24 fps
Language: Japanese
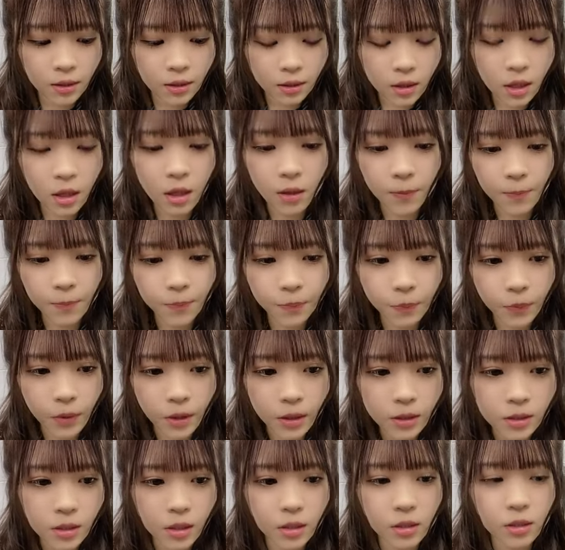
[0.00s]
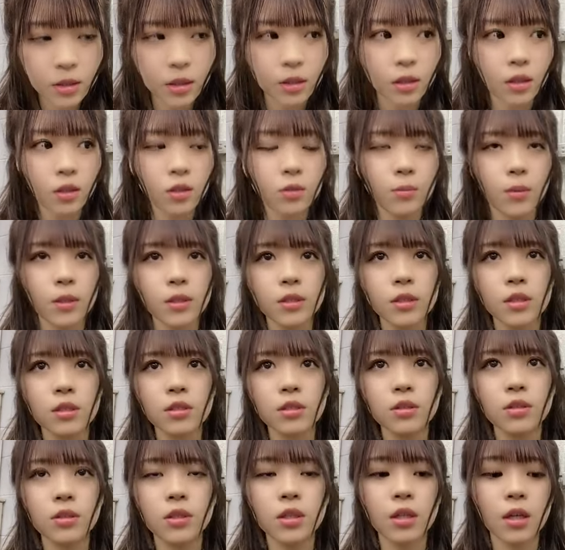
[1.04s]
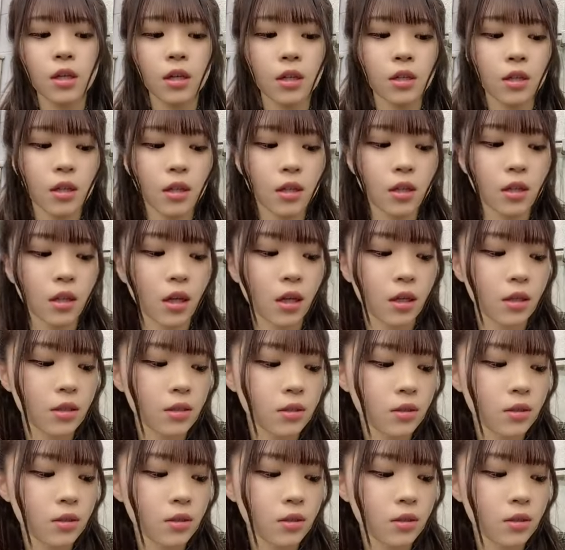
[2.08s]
ね切磋琢磨して作り上げてきた